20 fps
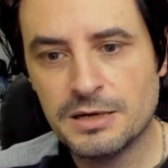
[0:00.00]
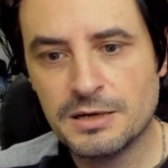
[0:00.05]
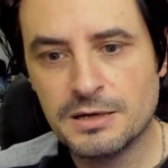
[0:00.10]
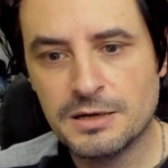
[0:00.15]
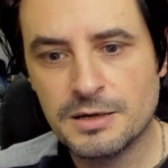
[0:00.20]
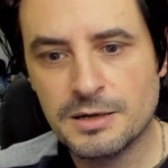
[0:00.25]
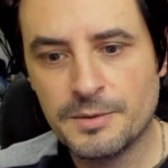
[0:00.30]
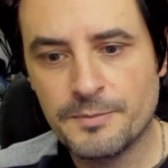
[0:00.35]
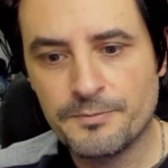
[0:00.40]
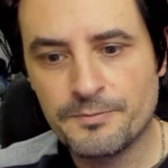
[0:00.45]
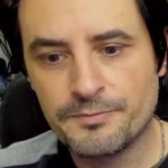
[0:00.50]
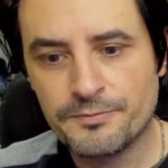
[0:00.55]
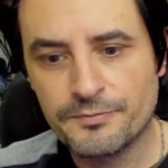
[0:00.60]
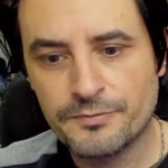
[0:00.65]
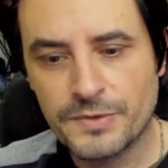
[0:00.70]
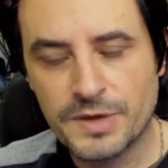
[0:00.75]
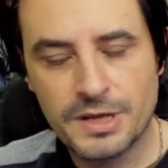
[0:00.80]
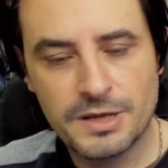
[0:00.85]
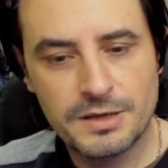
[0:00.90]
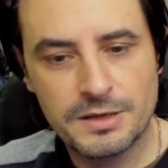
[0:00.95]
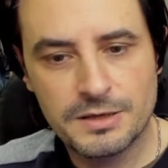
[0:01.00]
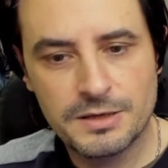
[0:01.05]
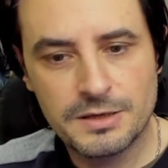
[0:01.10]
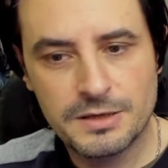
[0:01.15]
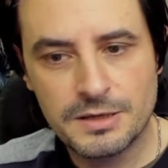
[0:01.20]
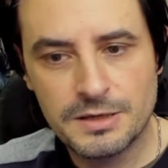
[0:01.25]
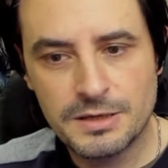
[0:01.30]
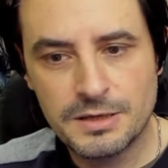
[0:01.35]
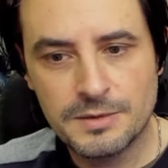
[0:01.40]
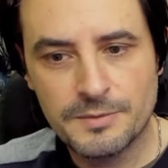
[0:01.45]
um,
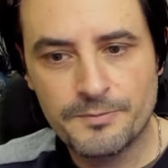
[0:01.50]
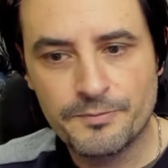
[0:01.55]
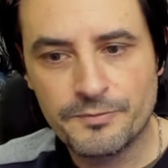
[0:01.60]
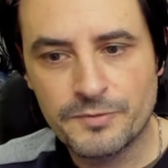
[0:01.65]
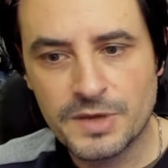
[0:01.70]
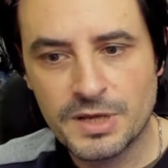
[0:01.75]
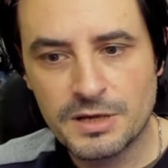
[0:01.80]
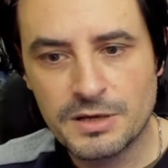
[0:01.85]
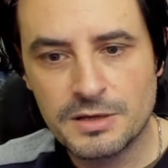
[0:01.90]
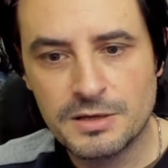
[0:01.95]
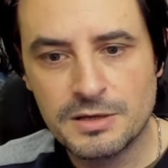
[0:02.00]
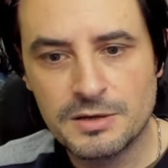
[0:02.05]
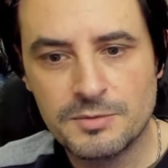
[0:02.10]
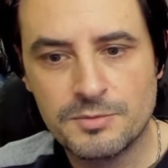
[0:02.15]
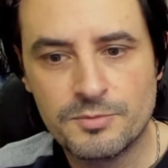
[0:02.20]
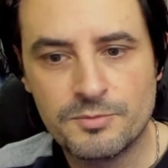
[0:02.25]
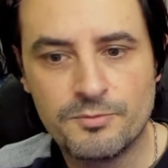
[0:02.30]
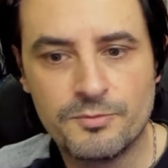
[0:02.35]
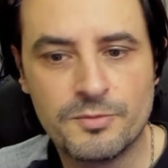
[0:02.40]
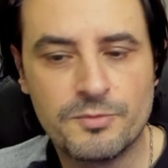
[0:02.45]
i, i,